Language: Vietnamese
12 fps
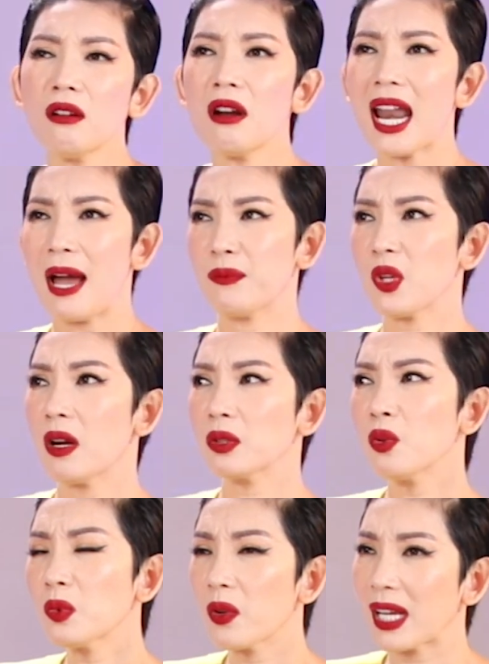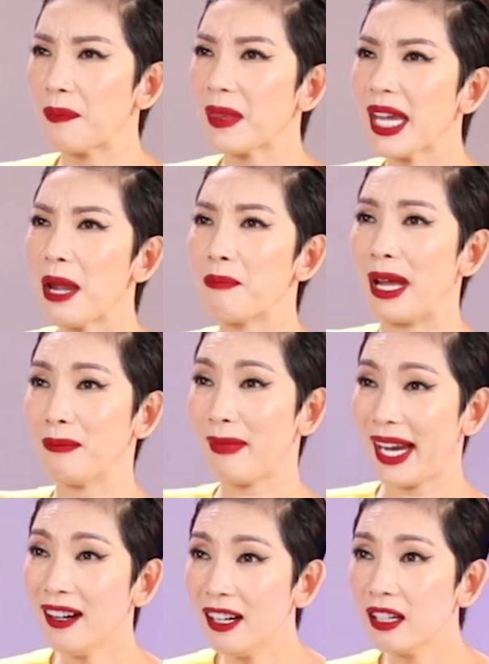nó làm cho chúng tôi cảm thấy em mạnh
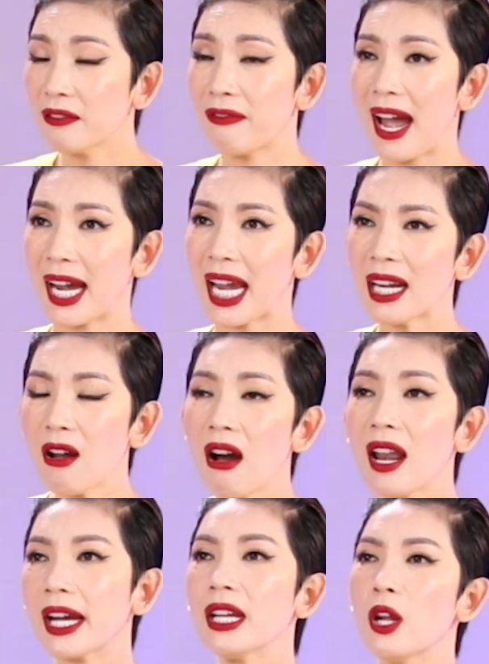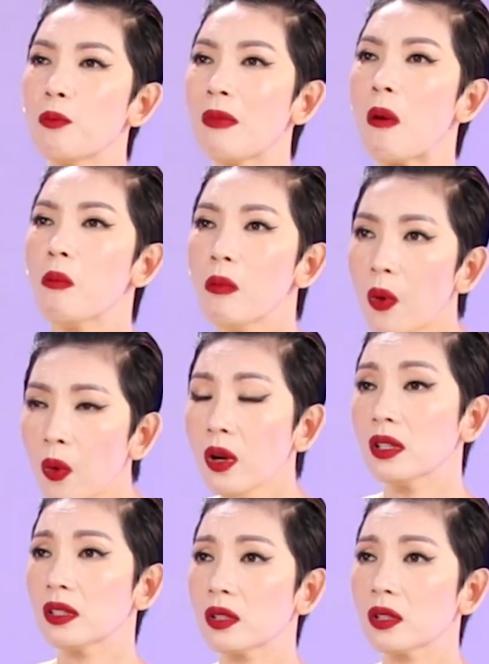mẽ hơn và cái đó là cái điều mong muốn